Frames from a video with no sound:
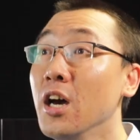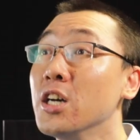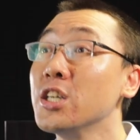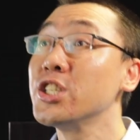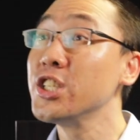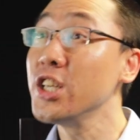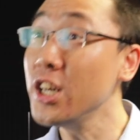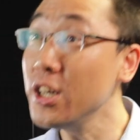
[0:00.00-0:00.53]

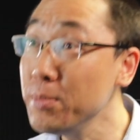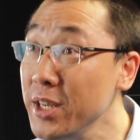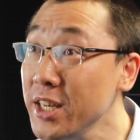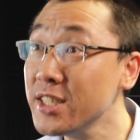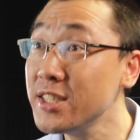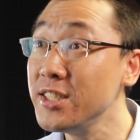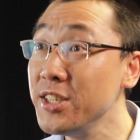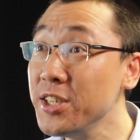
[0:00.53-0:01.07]
生命
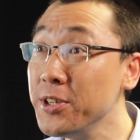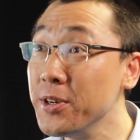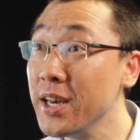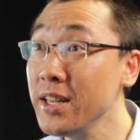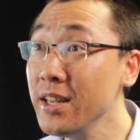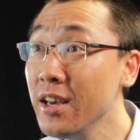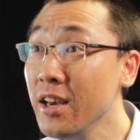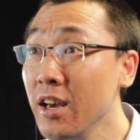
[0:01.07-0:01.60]
的起
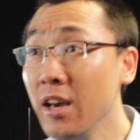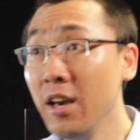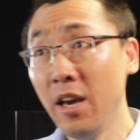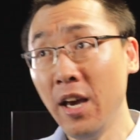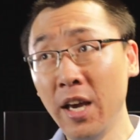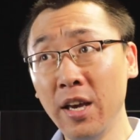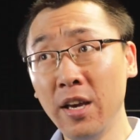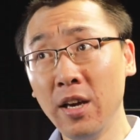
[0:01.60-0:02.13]
源，
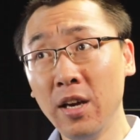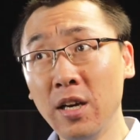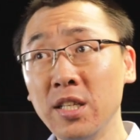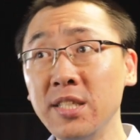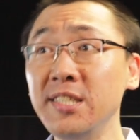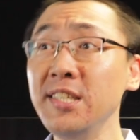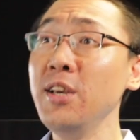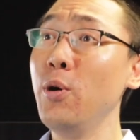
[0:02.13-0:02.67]
哎，
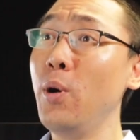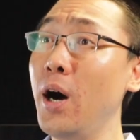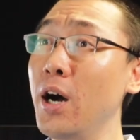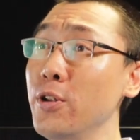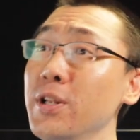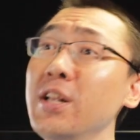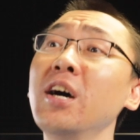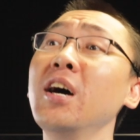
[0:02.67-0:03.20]
进化
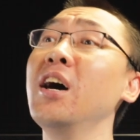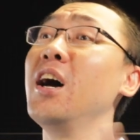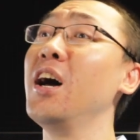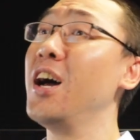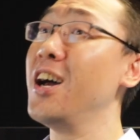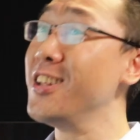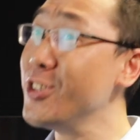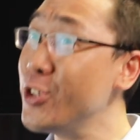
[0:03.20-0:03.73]
论，
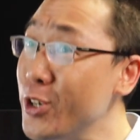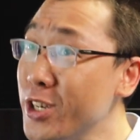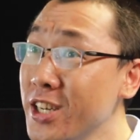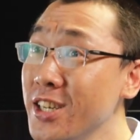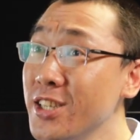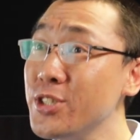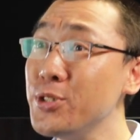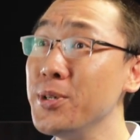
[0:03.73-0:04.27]
很多
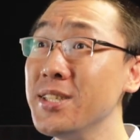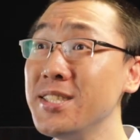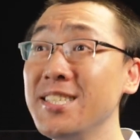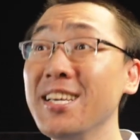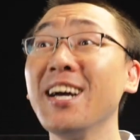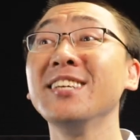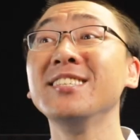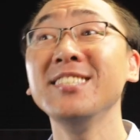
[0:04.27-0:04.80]
科学
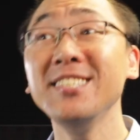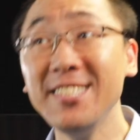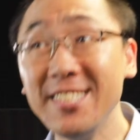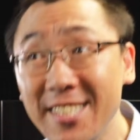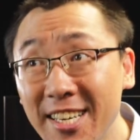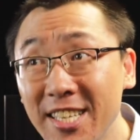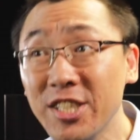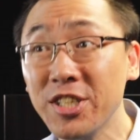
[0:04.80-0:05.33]
家已经
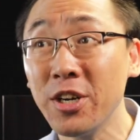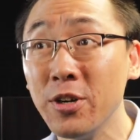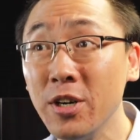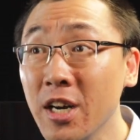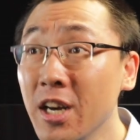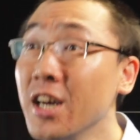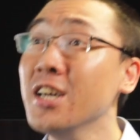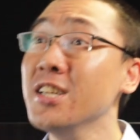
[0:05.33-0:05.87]
接受、
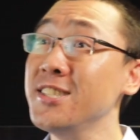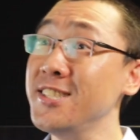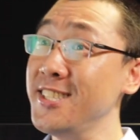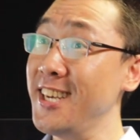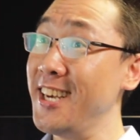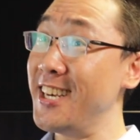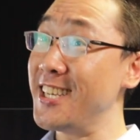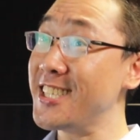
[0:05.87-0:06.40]

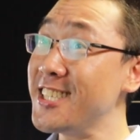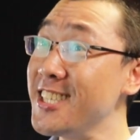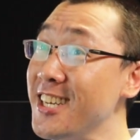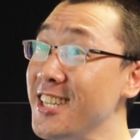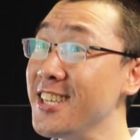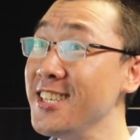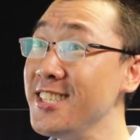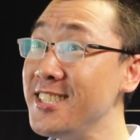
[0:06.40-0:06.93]
解释
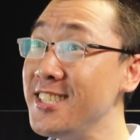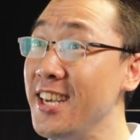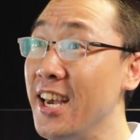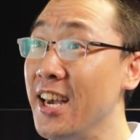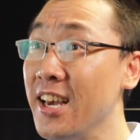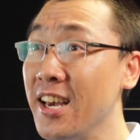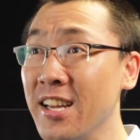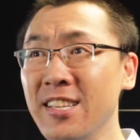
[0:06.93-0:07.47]
了一切，
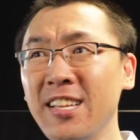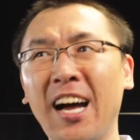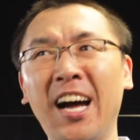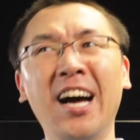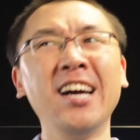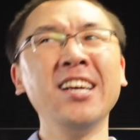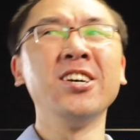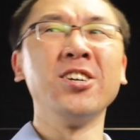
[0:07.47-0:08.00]

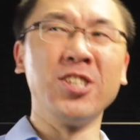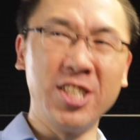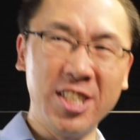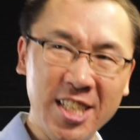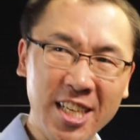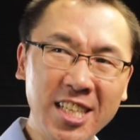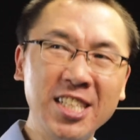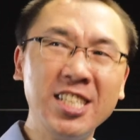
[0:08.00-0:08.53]
哪有
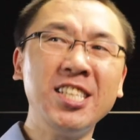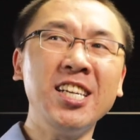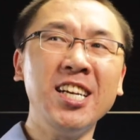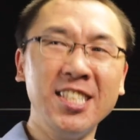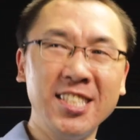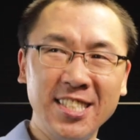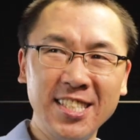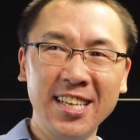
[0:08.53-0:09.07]
神
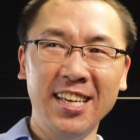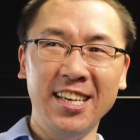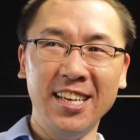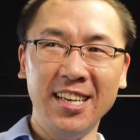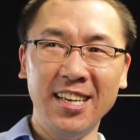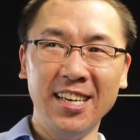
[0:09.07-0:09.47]
设计？